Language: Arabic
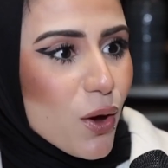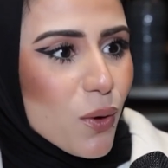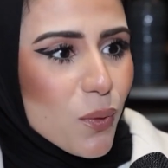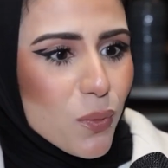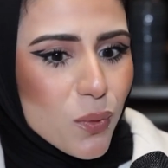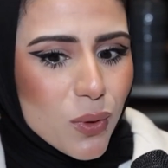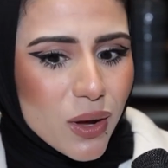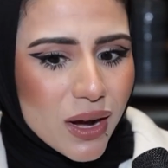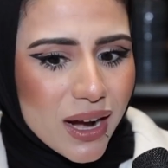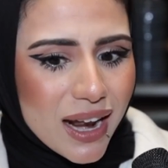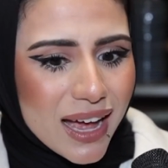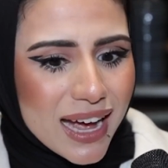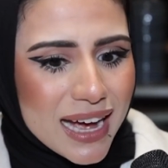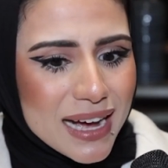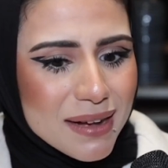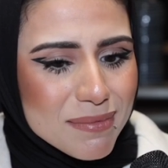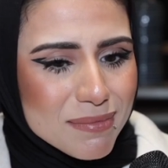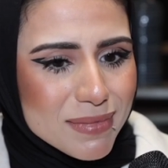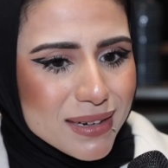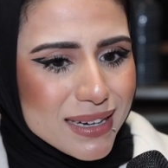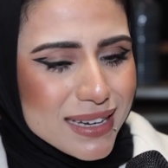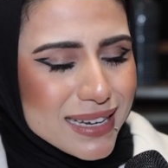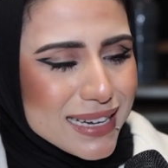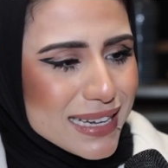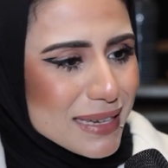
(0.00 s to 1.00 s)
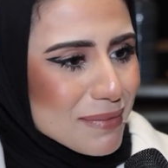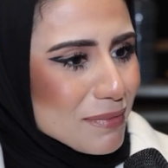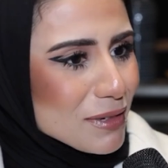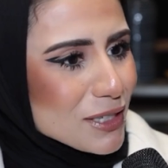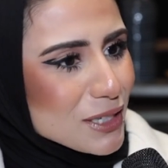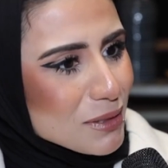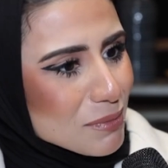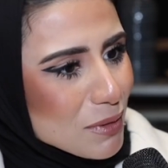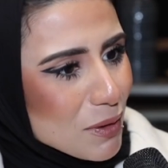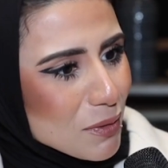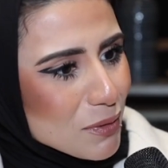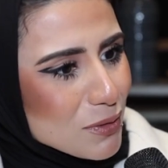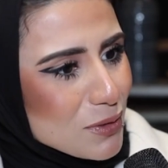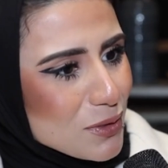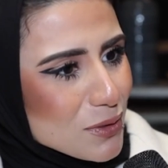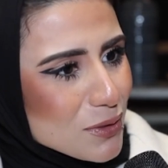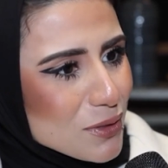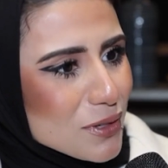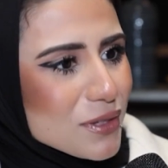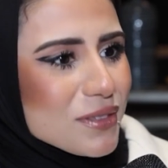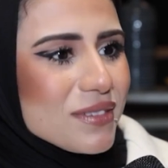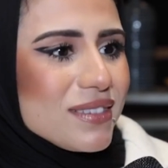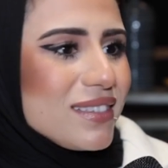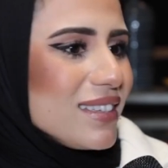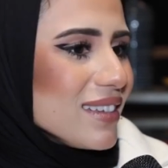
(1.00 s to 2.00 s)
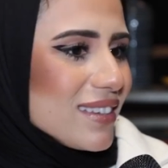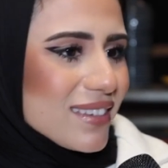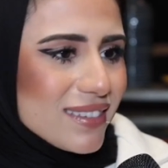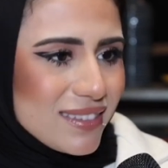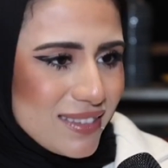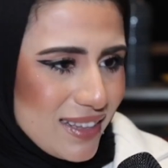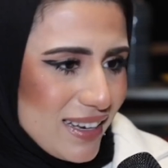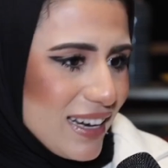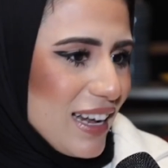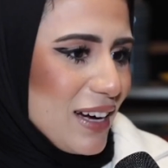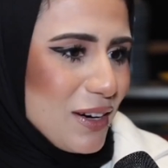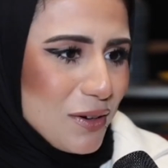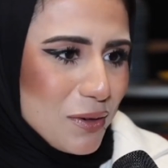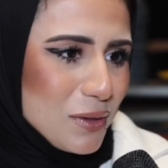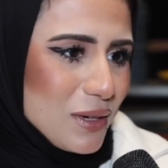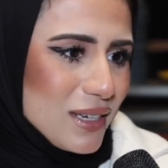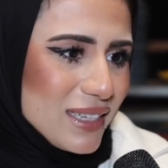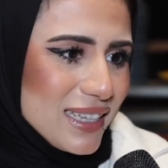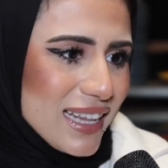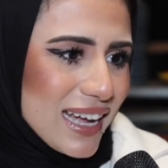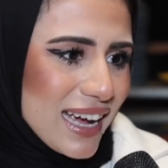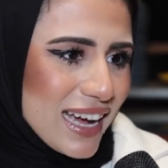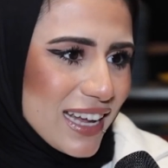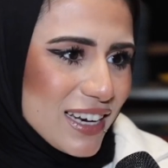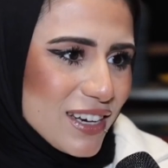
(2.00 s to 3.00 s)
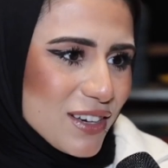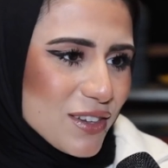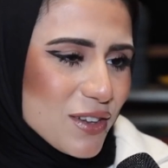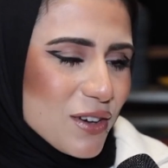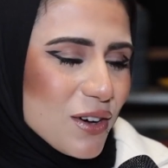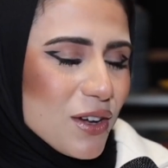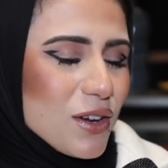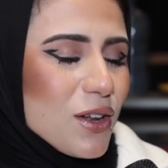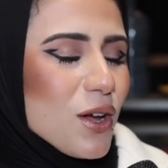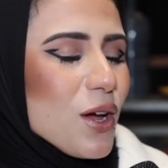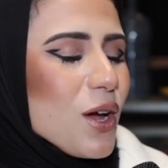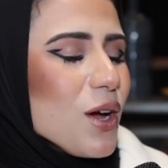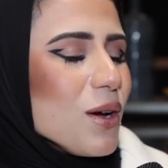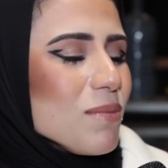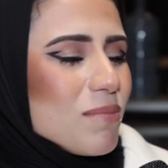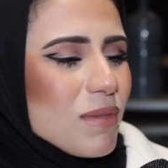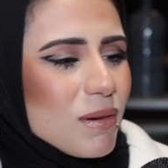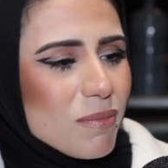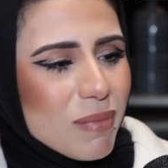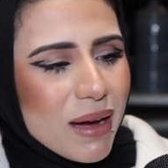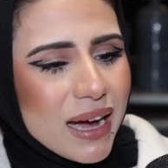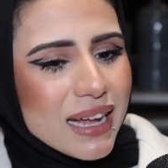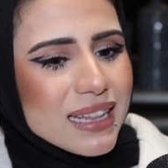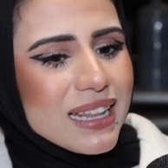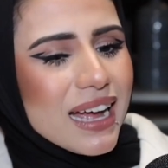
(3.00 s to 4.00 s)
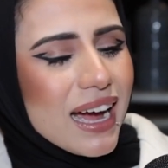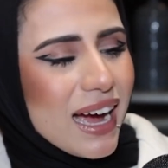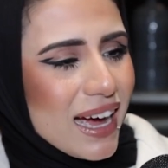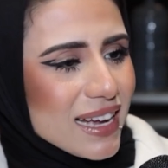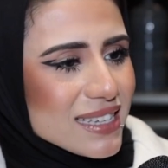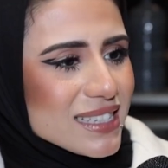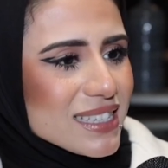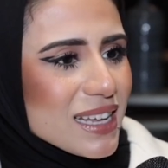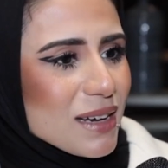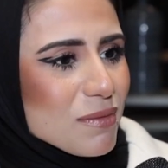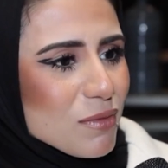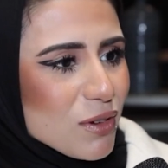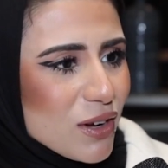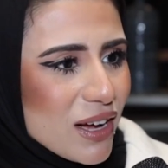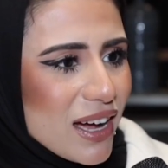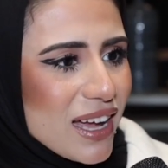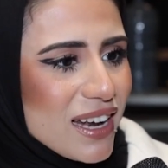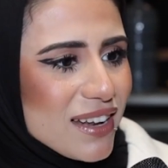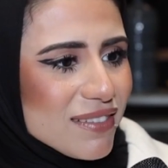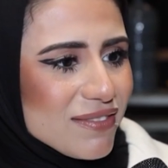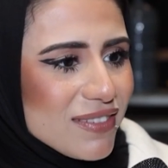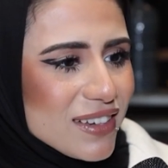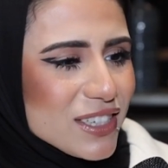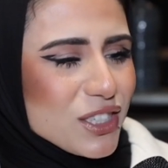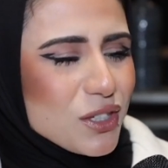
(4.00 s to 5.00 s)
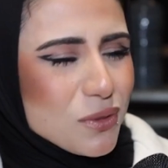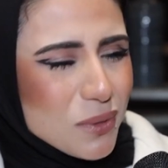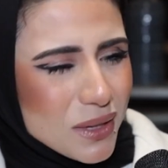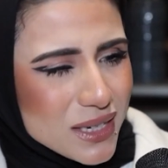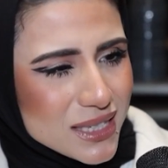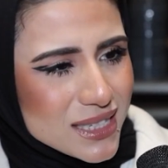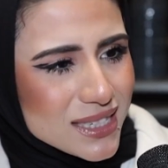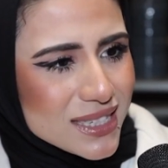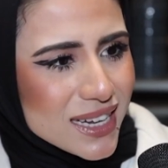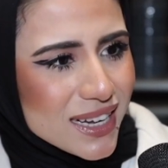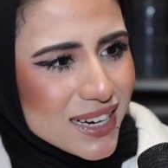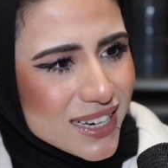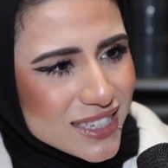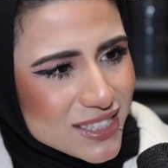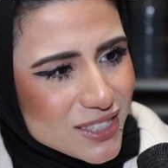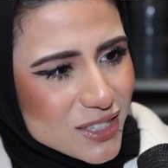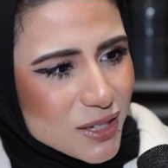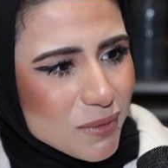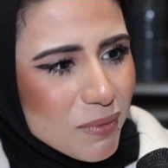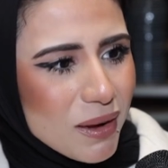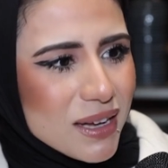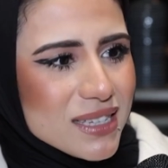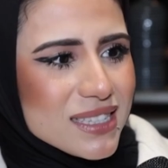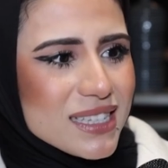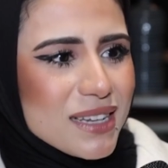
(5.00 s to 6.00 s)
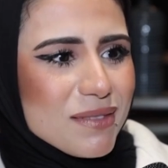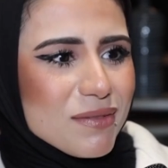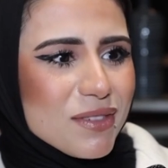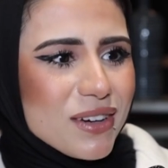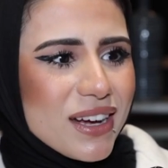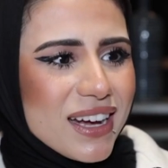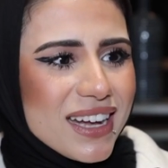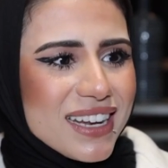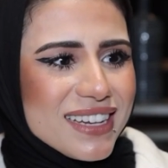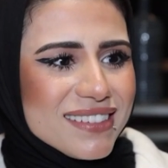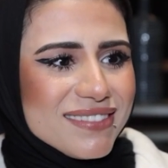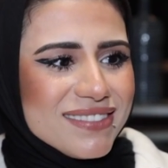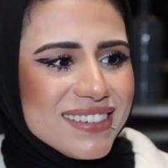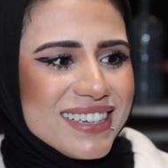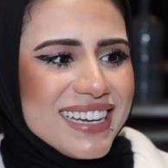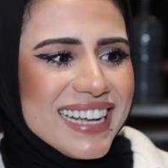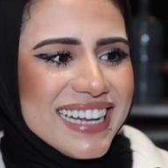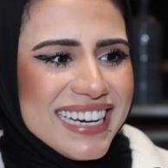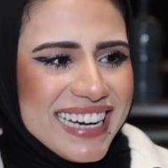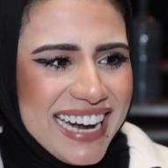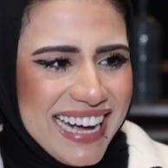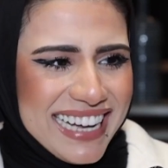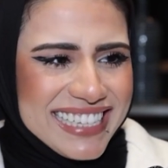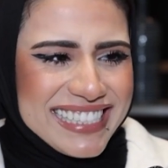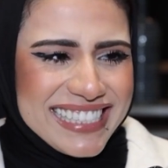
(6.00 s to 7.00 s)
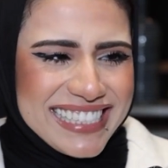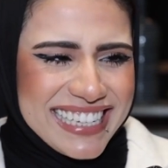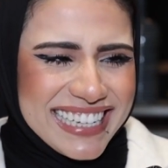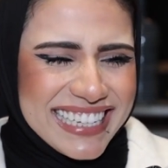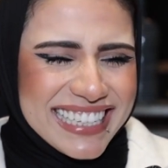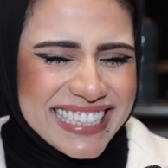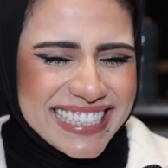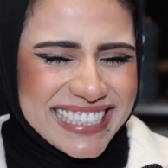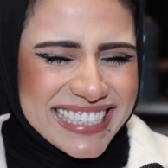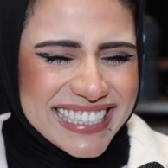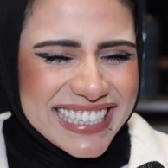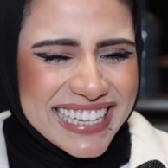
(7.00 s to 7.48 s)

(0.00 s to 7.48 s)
والرقم اللي مش موجود طلع هو اللي دخل الجول من بعدها حصل مخالفه شوي استانست يوم حصل مخالفه لان حسيت